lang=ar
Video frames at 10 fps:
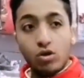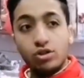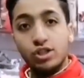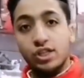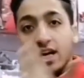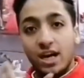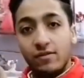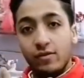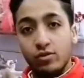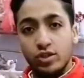خش الشارع
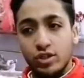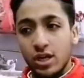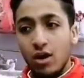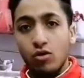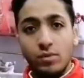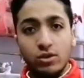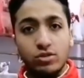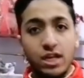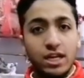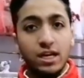اللي في الوش اول اللي في
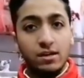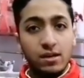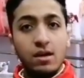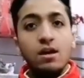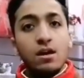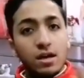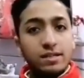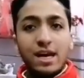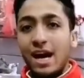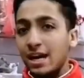وش المحطه على طول
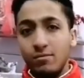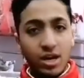اسالوا على